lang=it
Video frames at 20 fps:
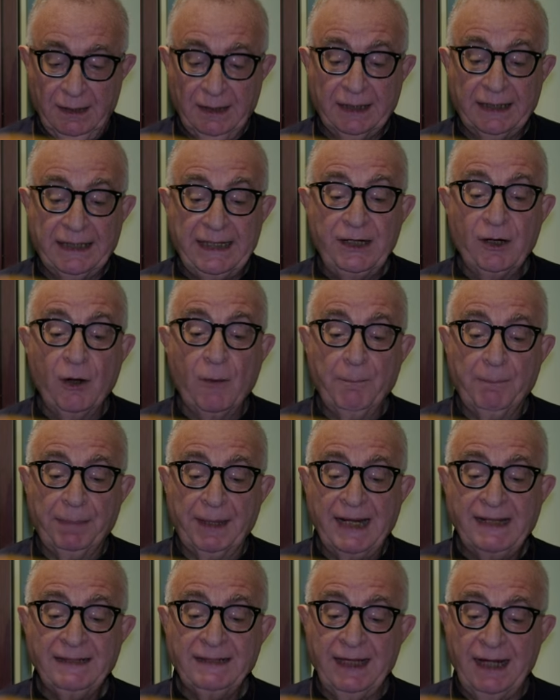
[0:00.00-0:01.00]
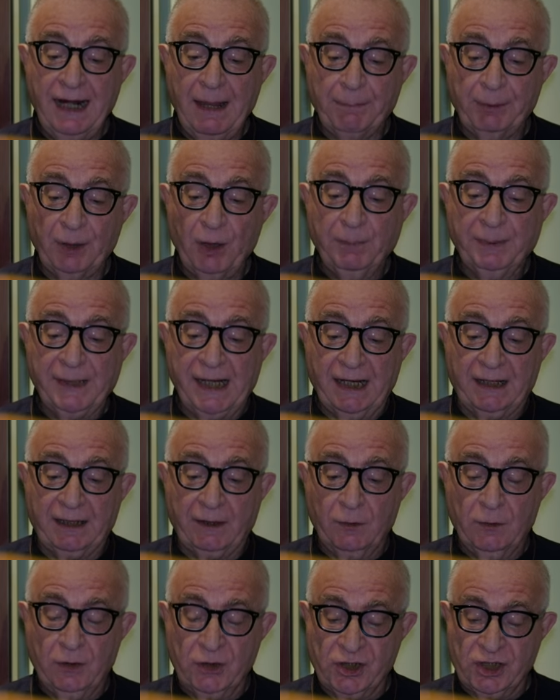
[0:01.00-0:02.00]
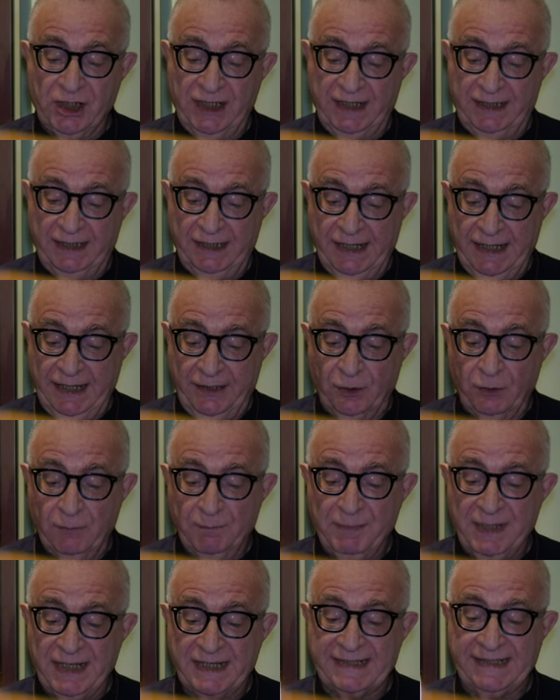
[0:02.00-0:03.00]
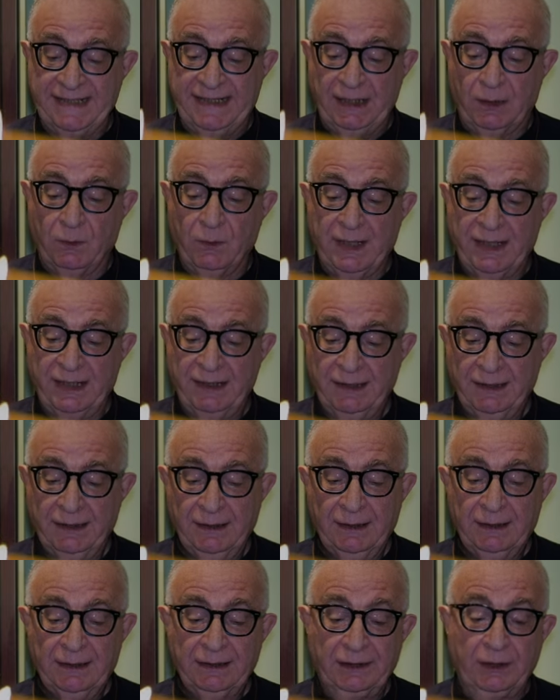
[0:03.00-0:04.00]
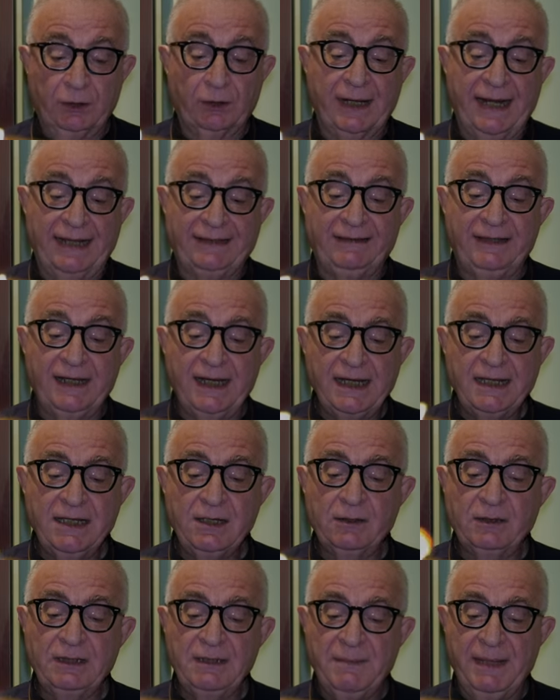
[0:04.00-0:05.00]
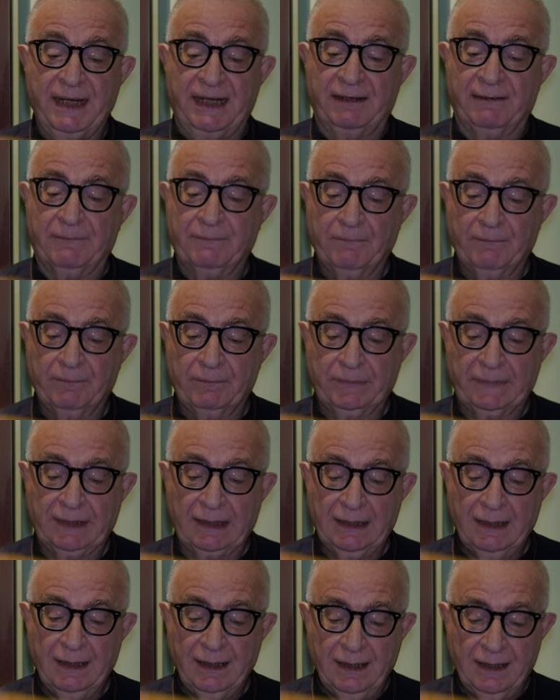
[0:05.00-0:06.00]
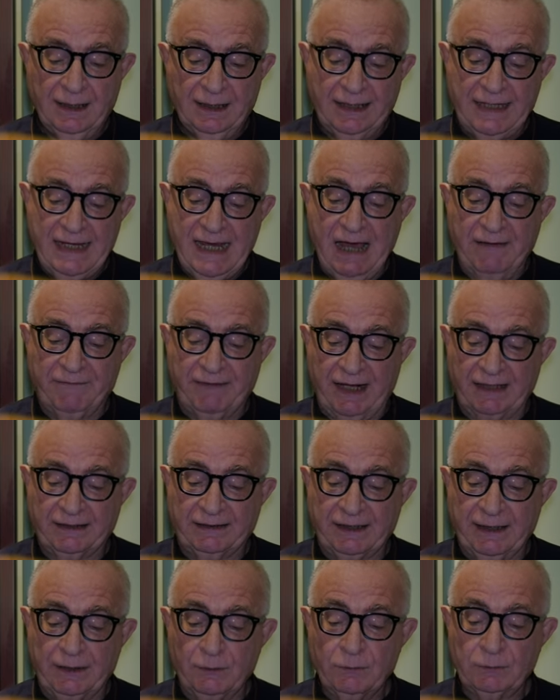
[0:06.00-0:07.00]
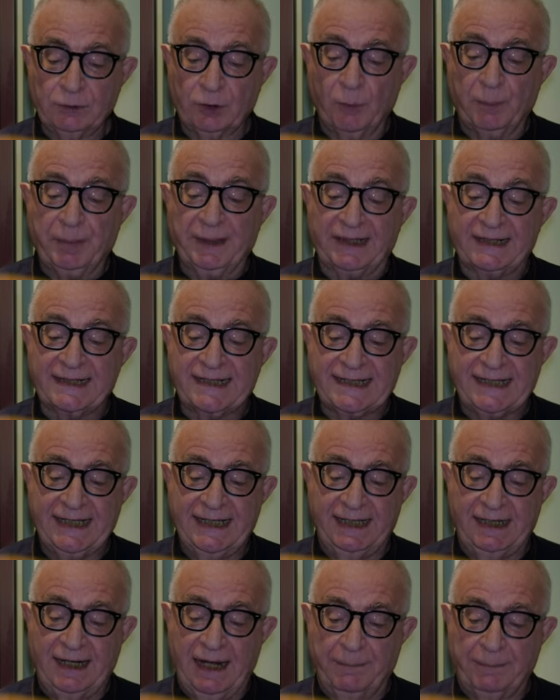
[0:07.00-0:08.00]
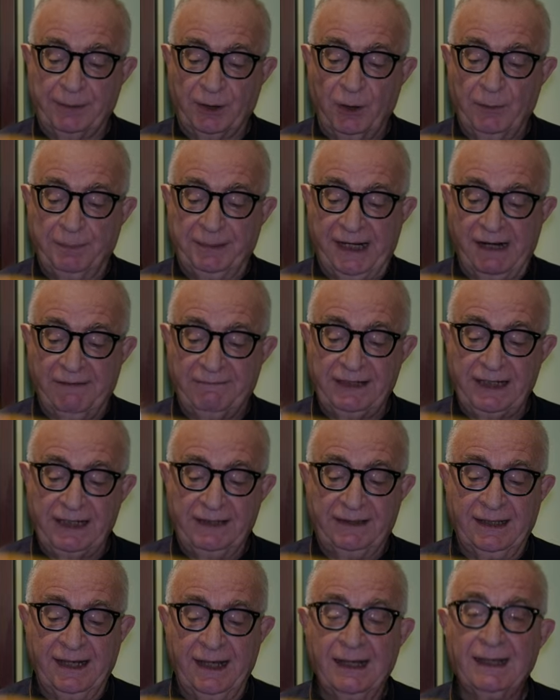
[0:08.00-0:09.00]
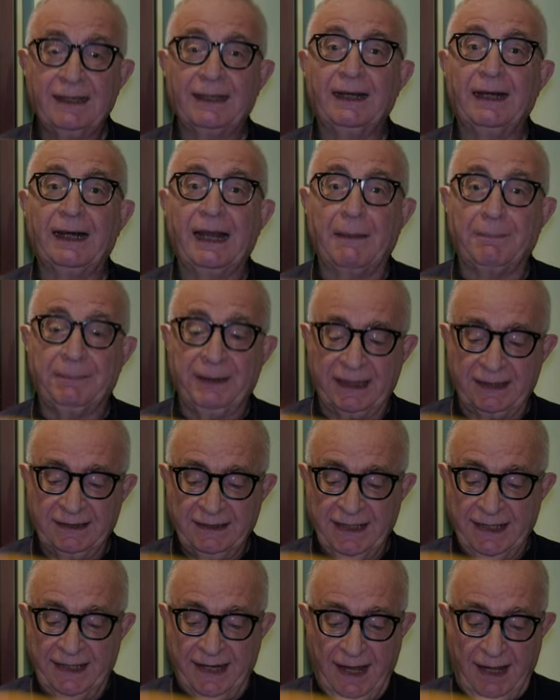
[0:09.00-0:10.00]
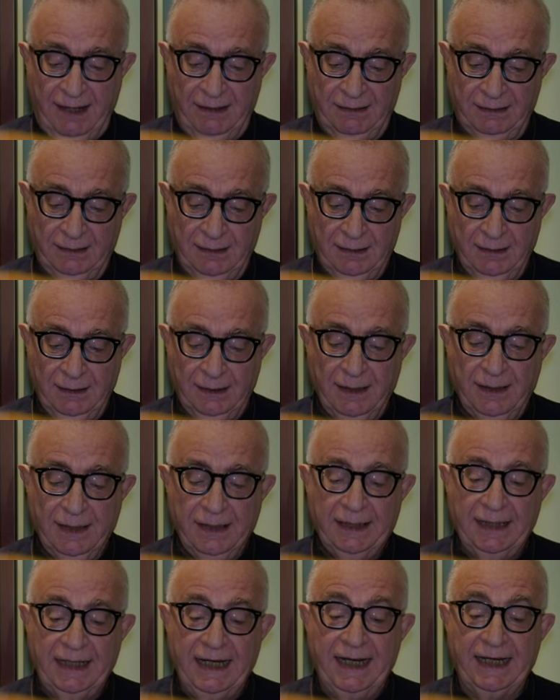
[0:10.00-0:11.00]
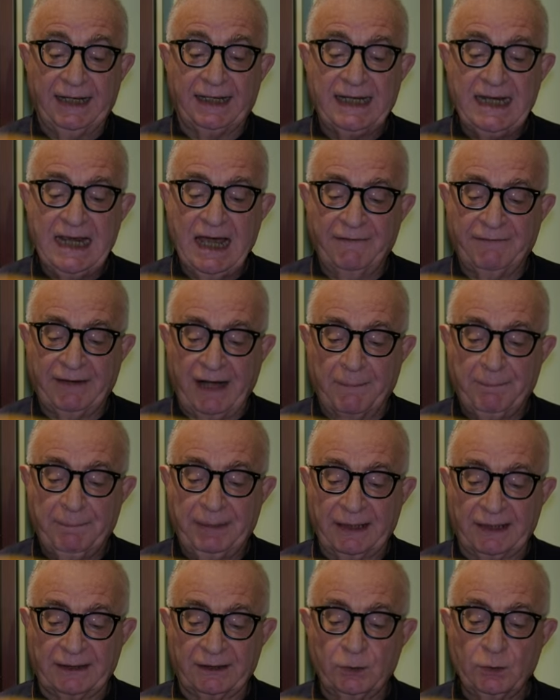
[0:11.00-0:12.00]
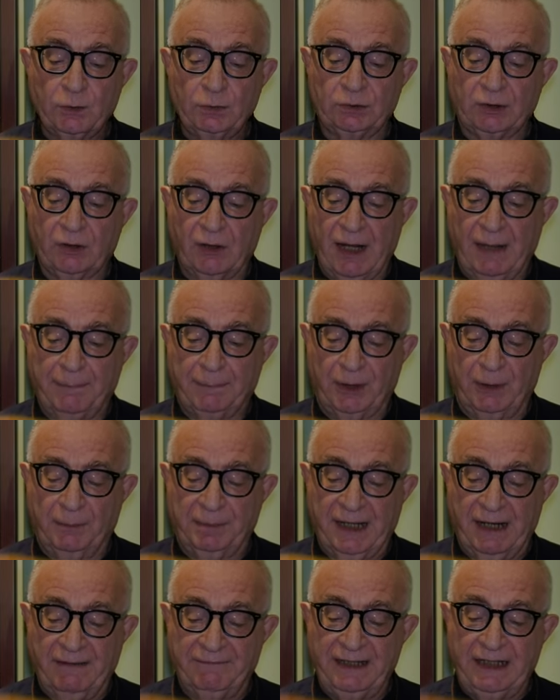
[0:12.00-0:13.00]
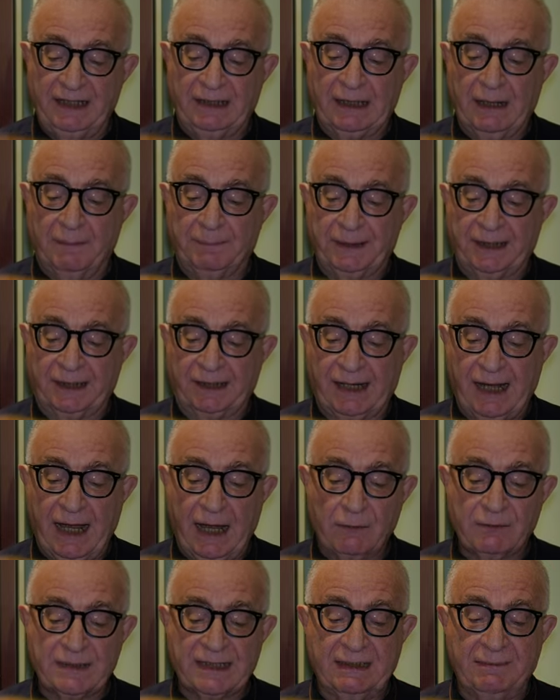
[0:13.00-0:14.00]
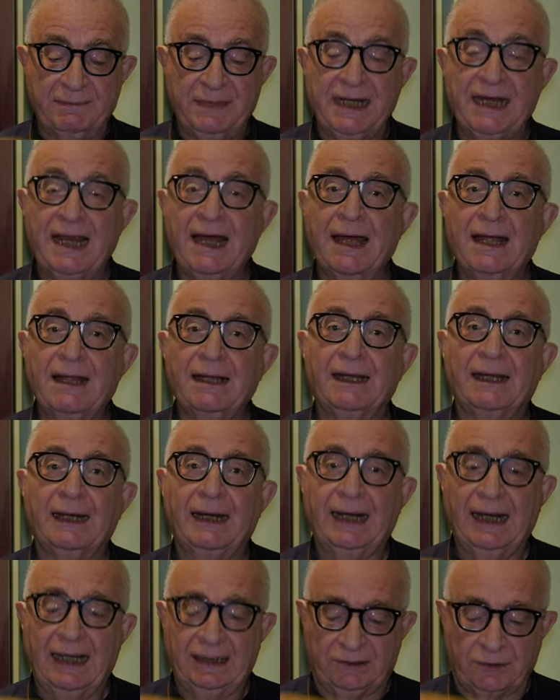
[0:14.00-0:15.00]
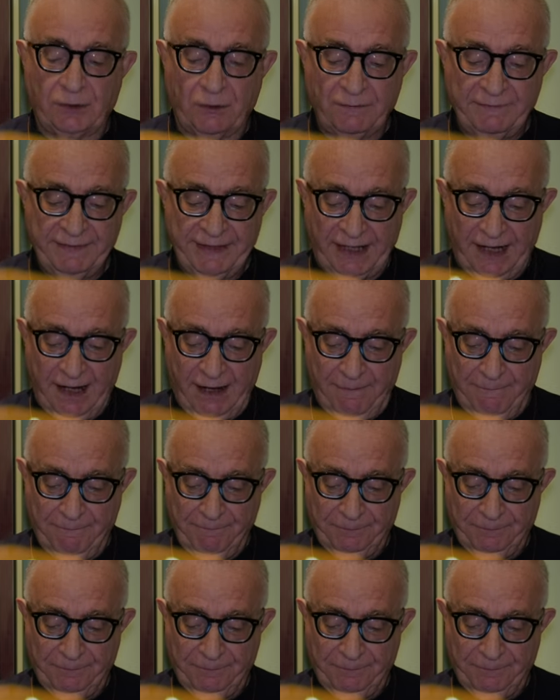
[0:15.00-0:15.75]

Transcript: Chi non prende la propria croce e non mi segue non è degno di me. Chi avrà tenuto per sé la propria vita la perderà e chi avrà perduto la propria vita per causa mia la troverà.